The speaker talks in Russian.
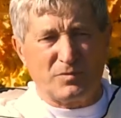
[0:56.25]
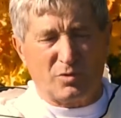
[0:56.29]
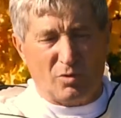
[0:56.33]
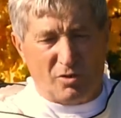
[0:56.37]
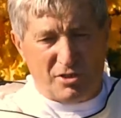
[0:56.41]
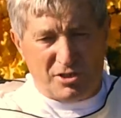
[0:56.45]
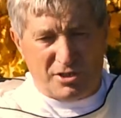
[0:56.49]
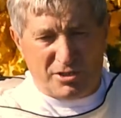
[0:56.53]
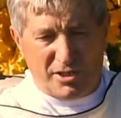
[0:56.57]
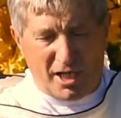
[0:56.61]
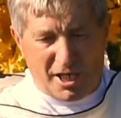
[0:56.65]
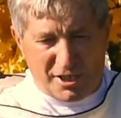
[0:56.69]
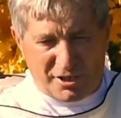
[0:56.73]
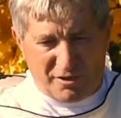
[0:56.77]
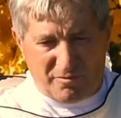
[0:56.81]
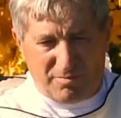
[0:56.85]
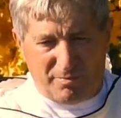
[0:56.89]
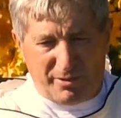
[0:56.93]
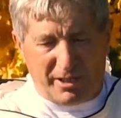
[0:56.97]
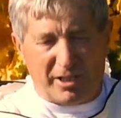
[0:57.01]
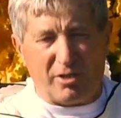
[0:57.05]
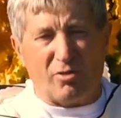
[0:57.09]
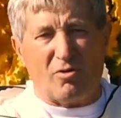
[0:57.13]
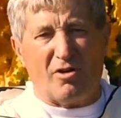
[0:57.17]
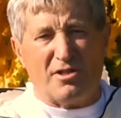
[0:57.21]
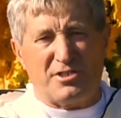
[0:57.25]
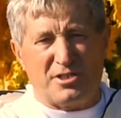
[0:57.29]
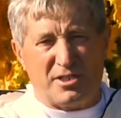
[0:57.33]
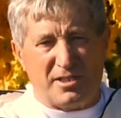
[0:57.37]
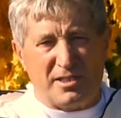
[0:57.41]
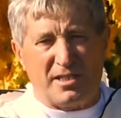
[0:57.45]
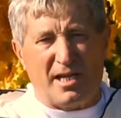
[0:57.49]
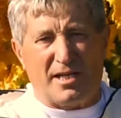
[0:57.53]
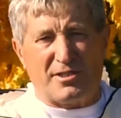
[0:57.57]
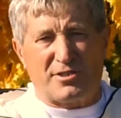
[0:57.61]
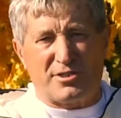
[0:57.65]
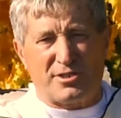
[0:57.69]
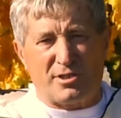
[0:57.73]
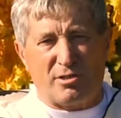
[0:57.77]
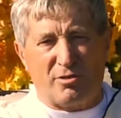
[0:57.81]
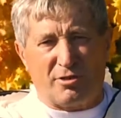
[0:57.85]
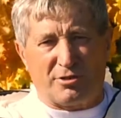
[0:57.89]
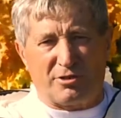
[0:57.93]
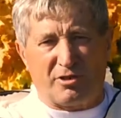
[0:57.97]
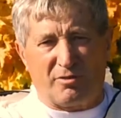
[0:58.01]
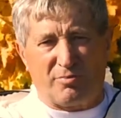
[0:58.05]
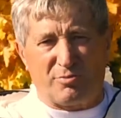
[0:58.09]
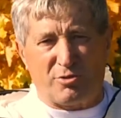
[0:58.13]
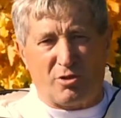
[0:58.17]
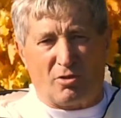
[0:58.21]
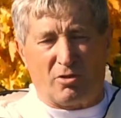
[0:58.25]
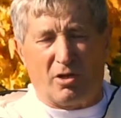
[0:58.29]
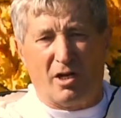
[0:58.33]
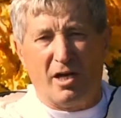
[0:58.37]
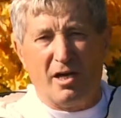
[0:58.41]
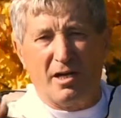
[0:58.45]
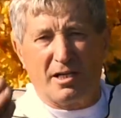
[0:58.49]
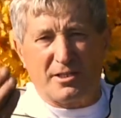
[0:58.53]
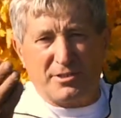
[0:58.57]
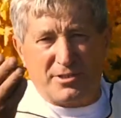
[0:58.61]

То есть даже в природе есть слеты пчел.